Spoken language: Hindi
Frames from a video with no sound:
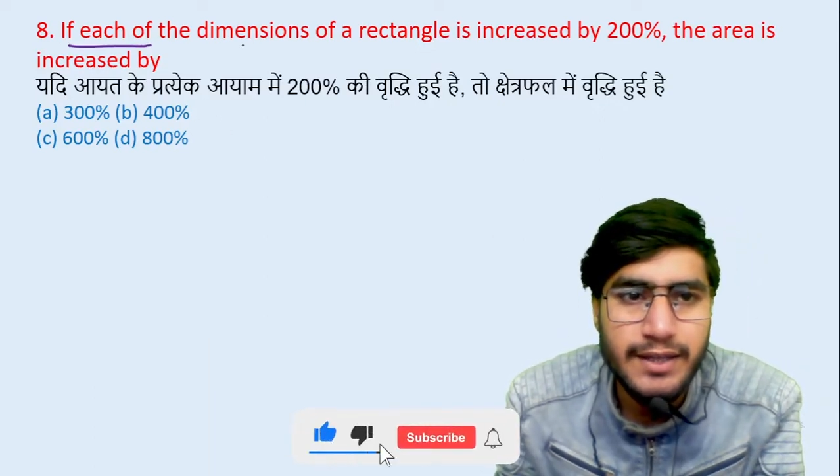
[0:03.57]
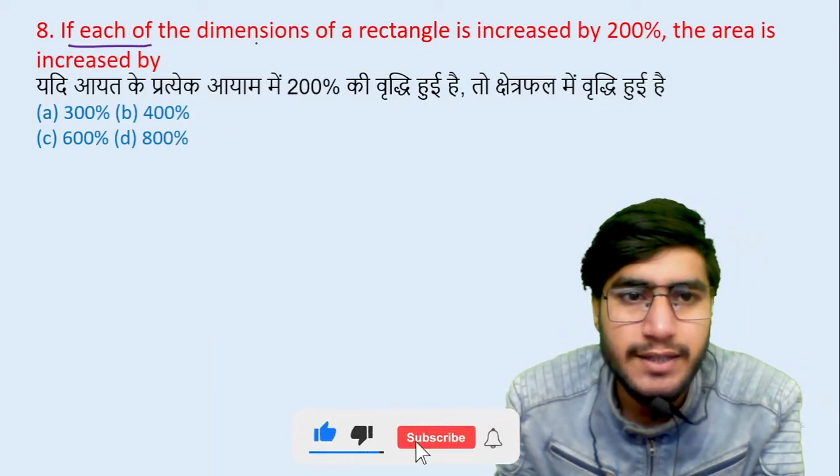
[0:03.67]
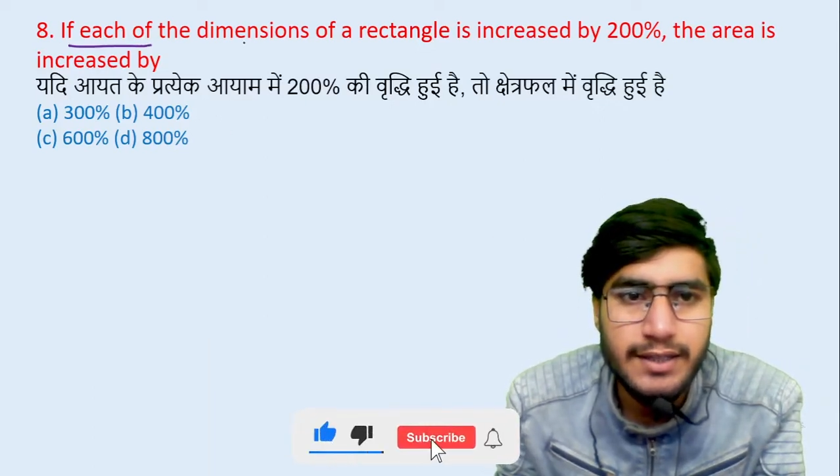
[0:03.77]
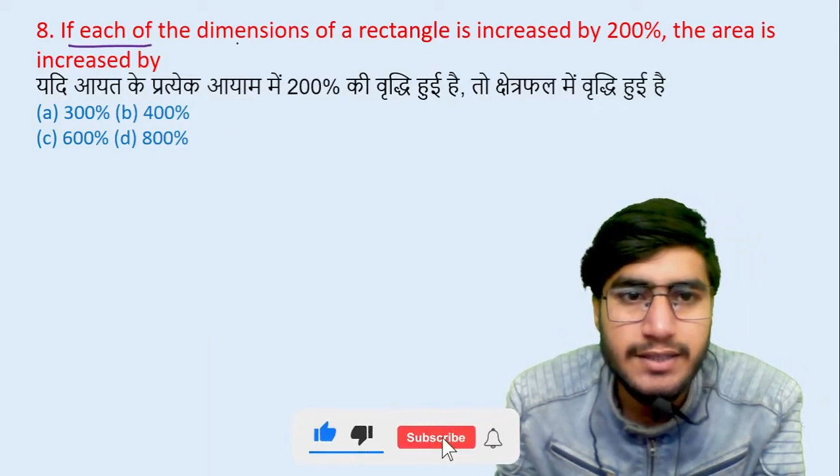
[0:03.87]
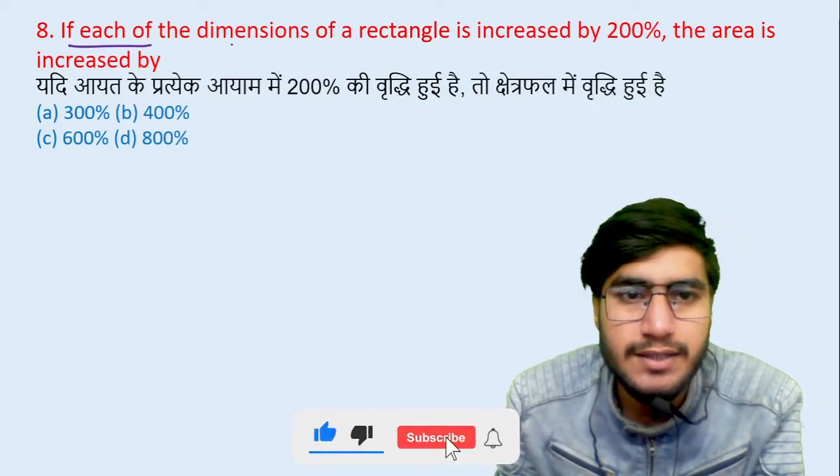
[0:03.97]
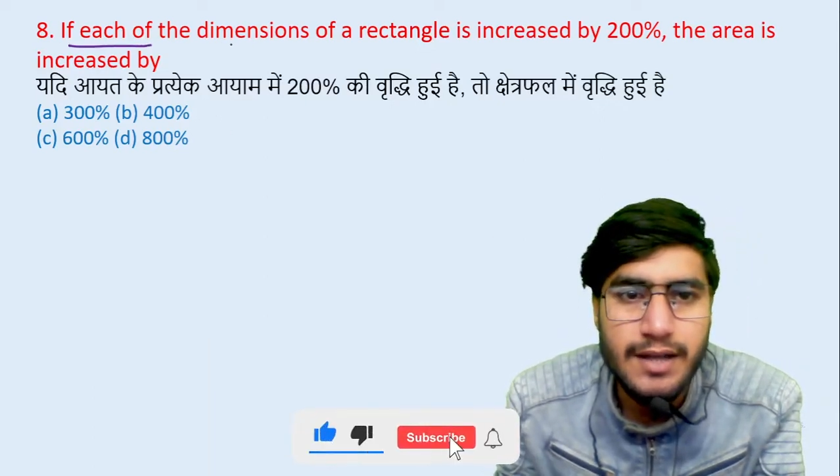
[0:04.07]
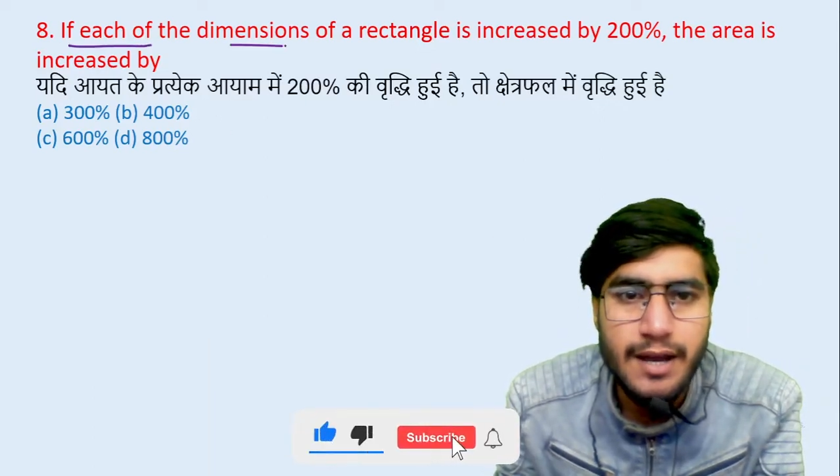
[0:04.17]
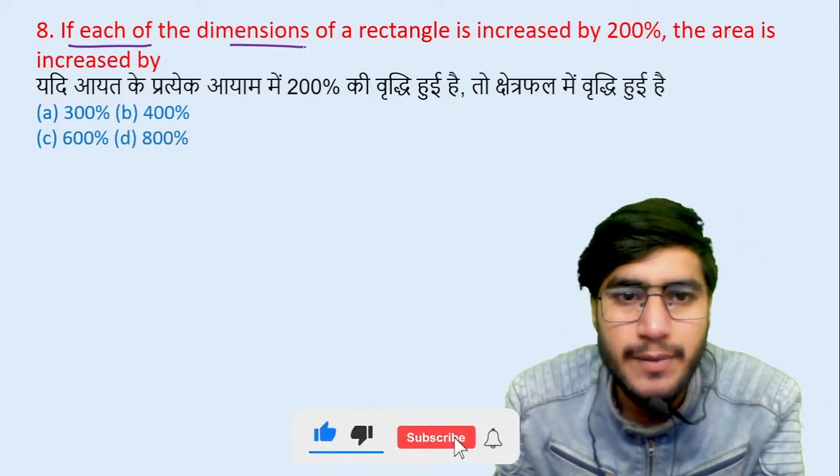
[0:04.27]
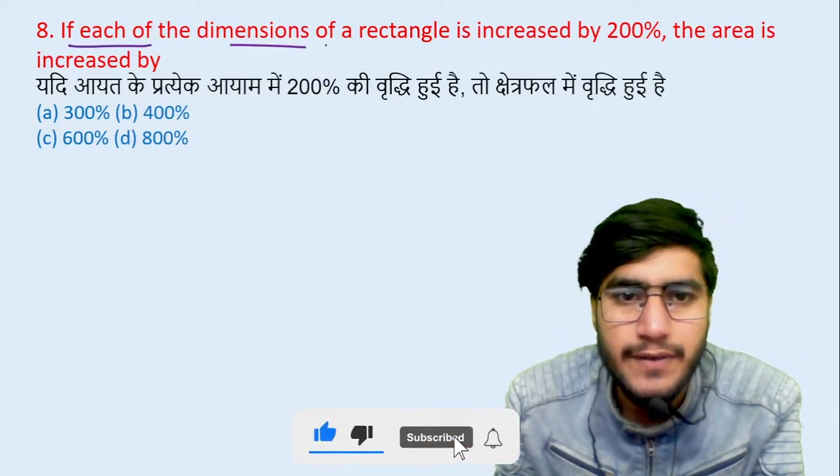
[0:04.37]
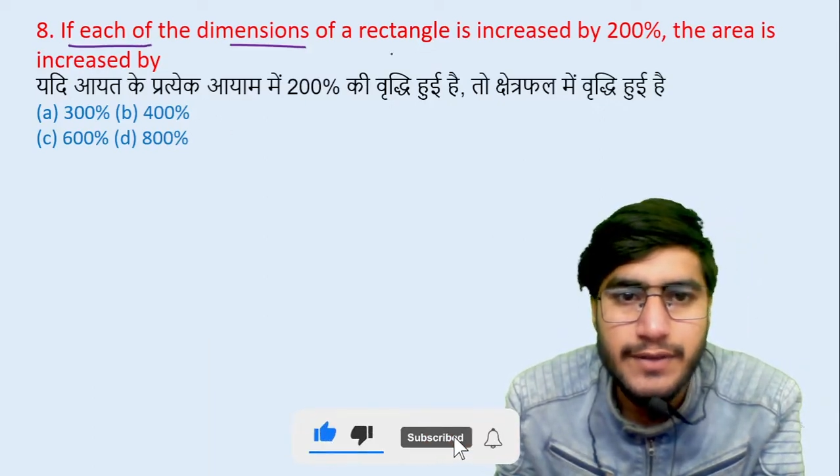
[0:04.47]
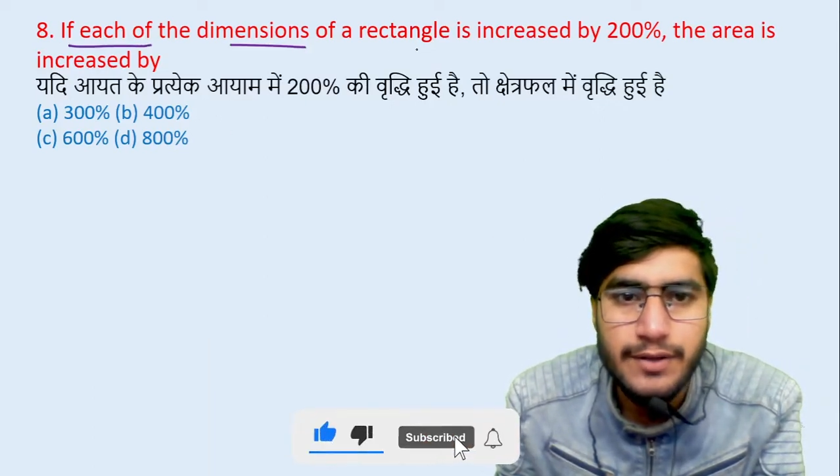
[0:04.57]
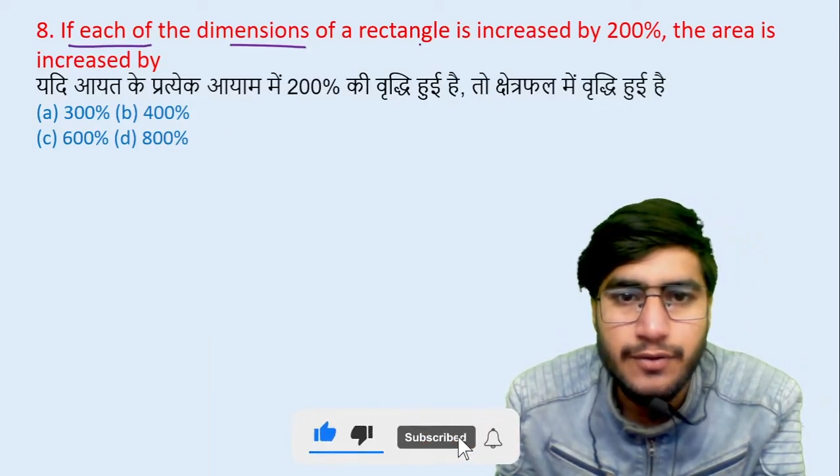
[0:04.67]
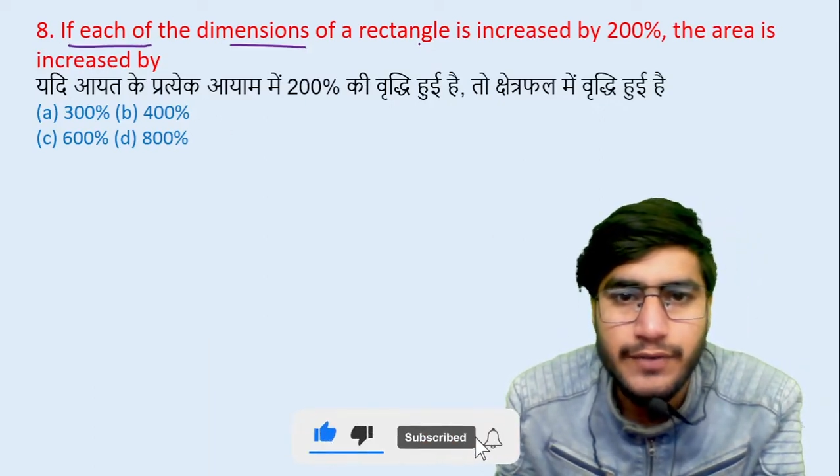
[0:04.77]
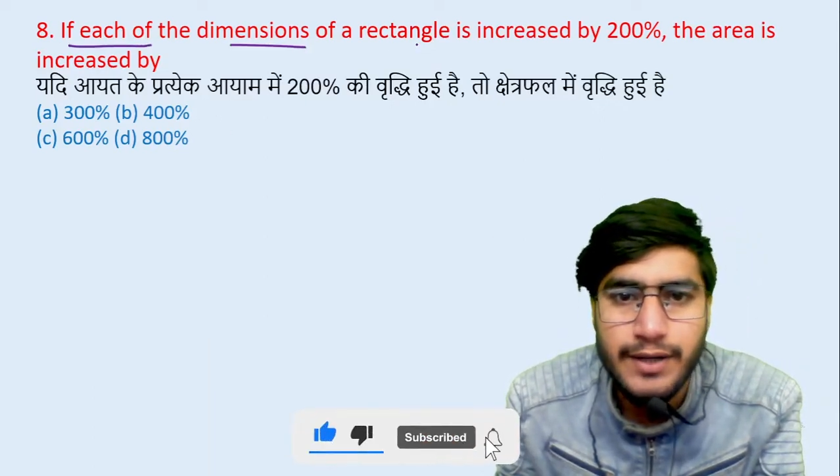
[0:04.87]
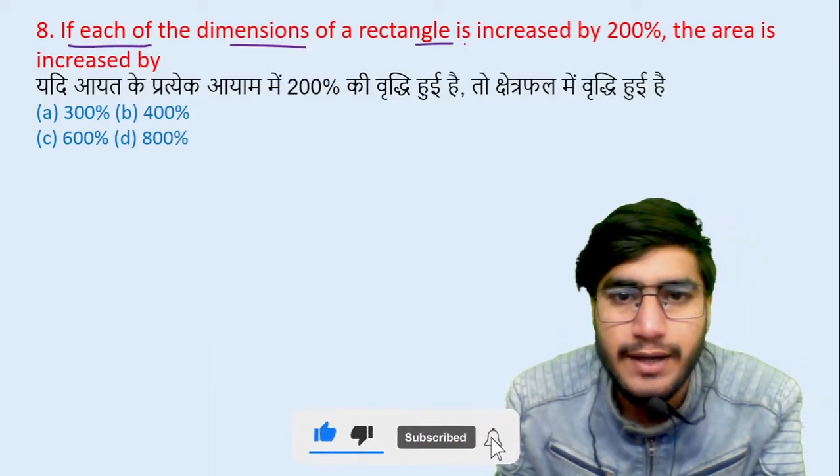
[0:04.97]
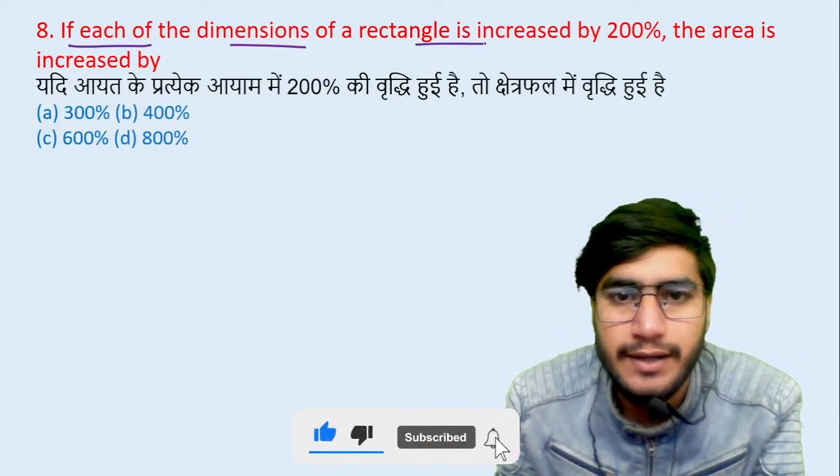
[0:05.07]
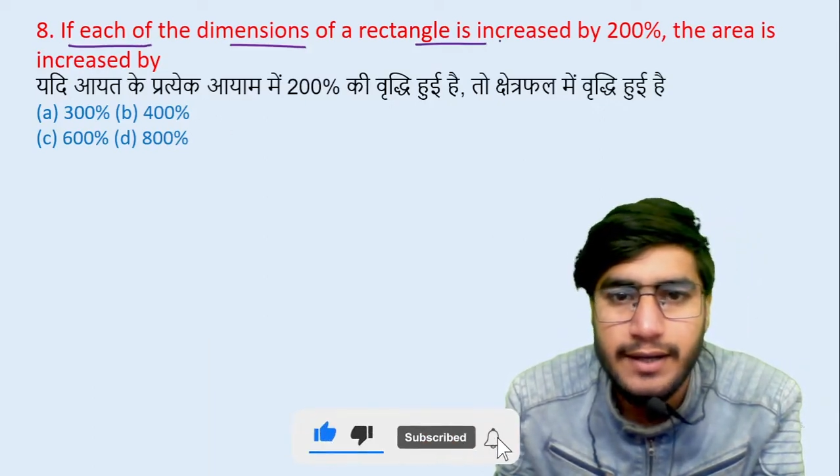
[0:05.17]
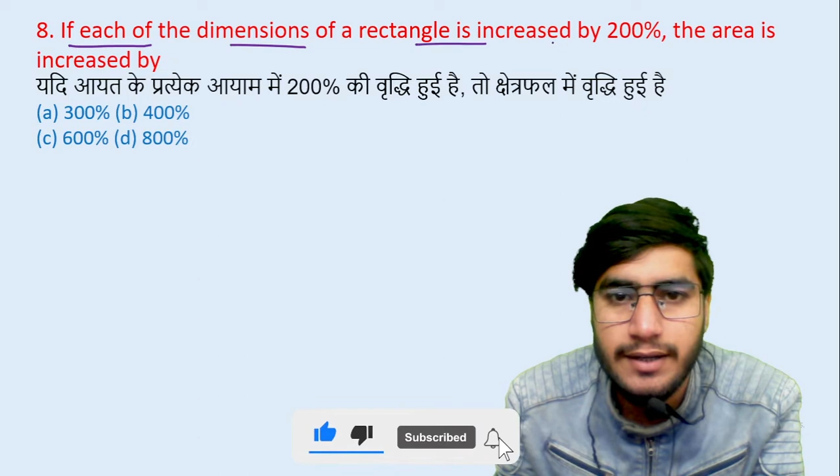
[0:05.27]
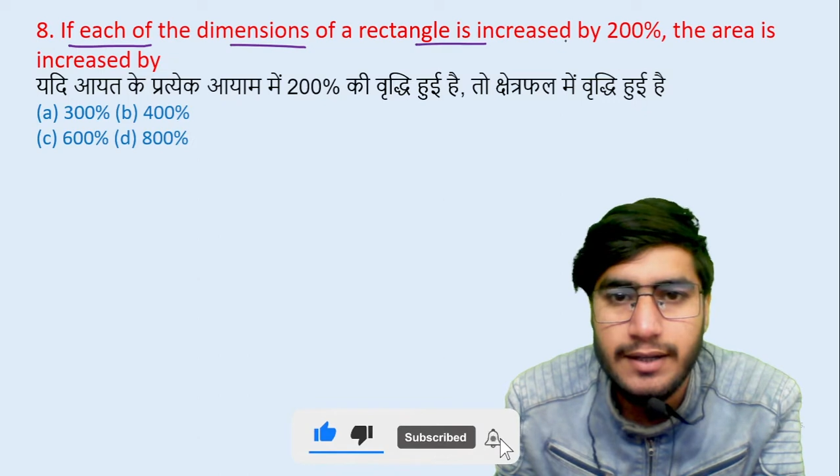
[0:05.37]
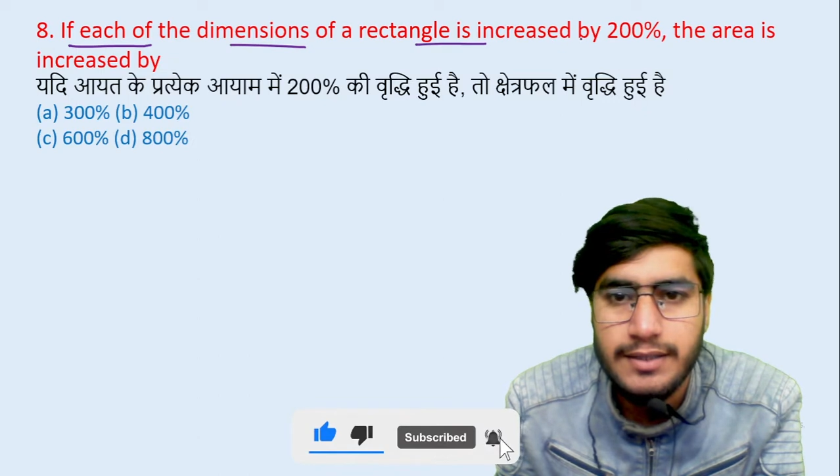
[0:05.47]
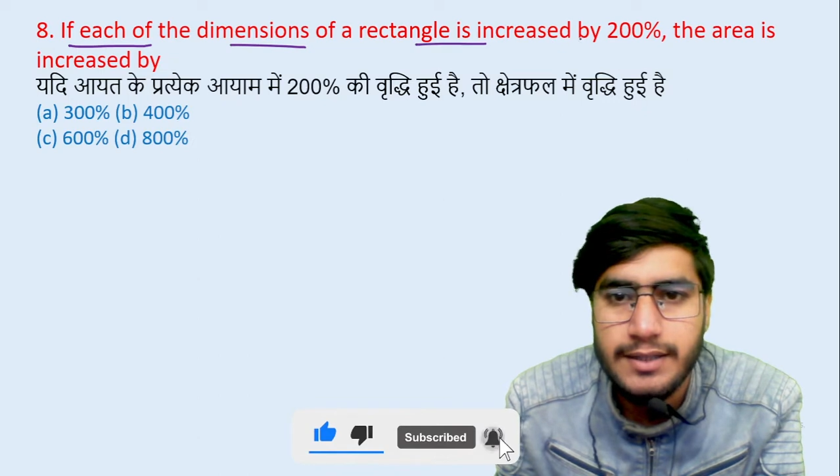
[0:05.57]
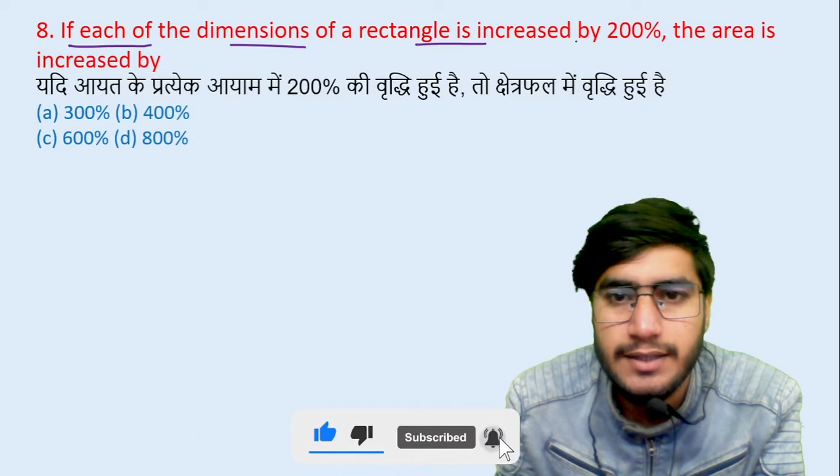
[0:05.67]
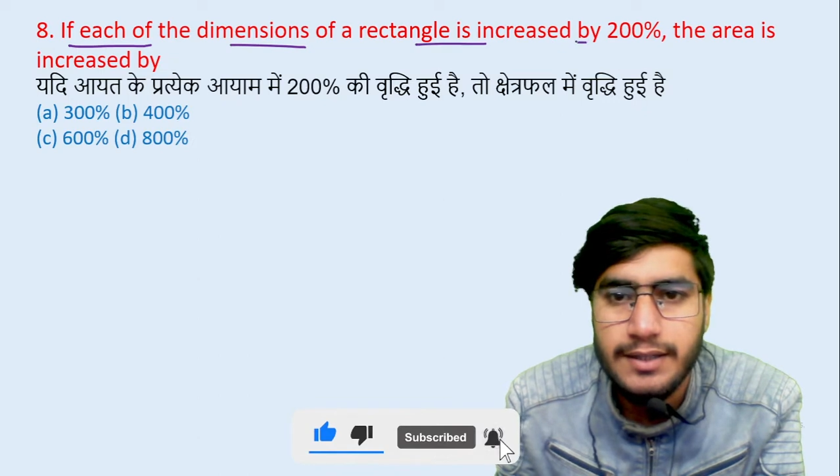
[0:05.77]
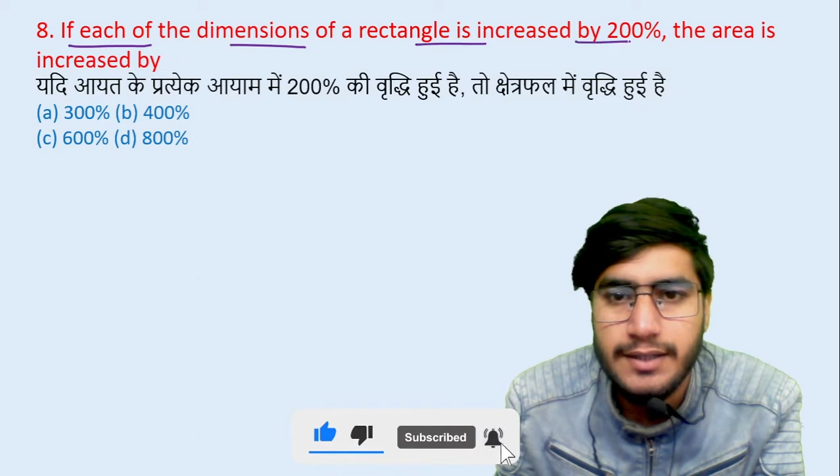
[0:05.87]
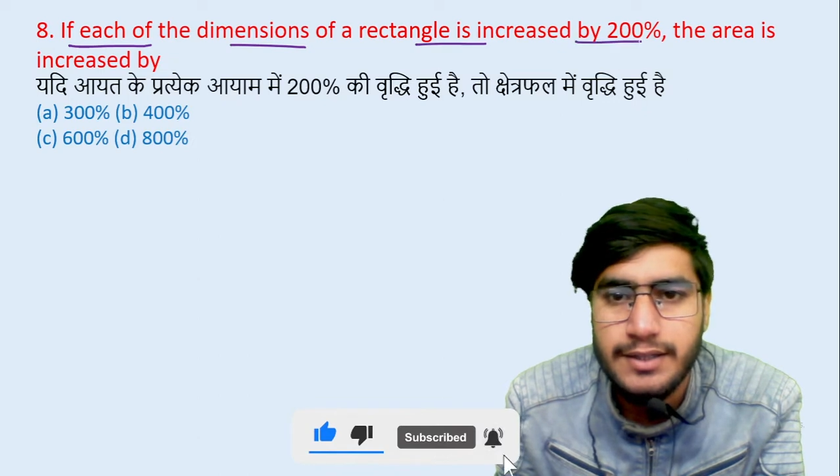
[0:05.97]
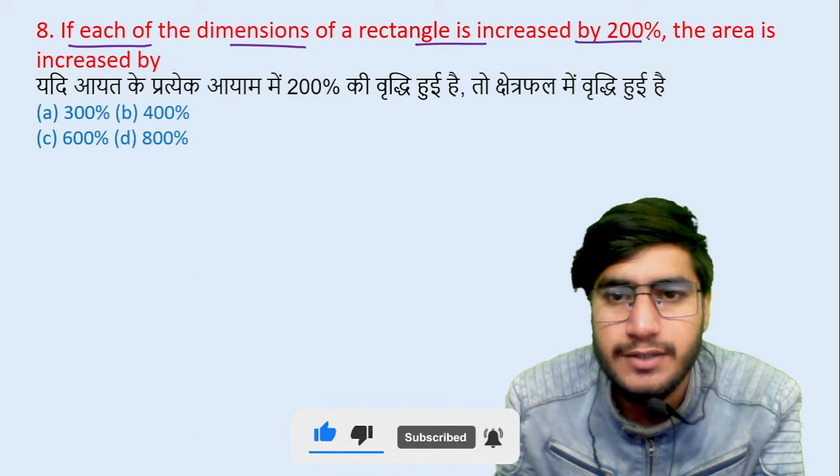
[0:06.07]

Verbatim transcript: ईच डायमेंशन ऑफ अ रेक्टेंगल इज इंक्रीज